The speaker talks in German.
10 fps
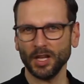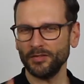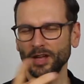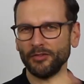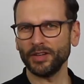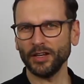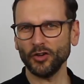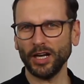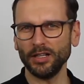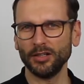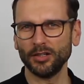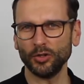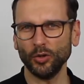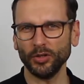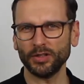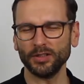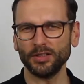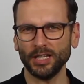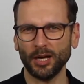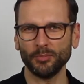Ja, wir kennen auch alle Leute,
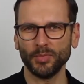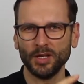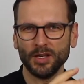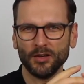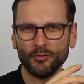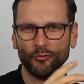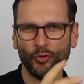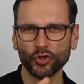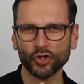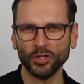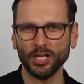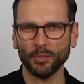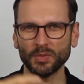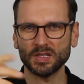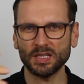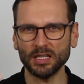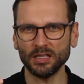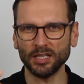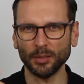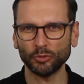die haben Wünsche, die haben Ziele,
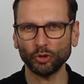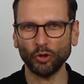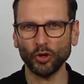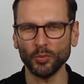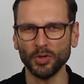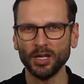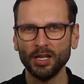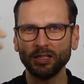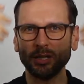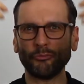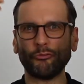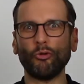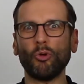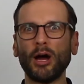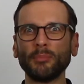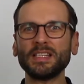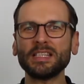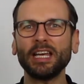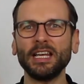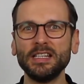die haben Träume, die haben Vorhaben, die sie
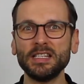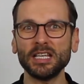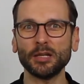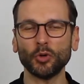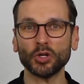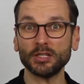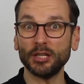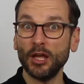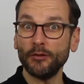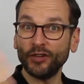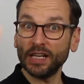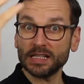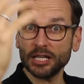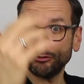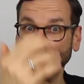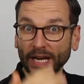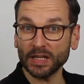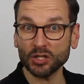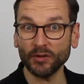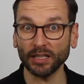realisieren möchten, finanziell frei
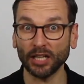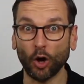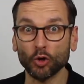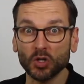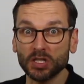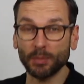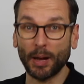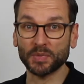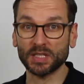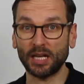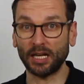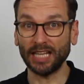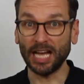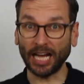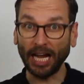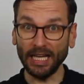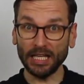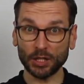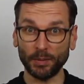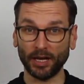zu werden, raus aus dem Hamsterrad,
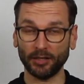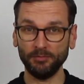reich werden,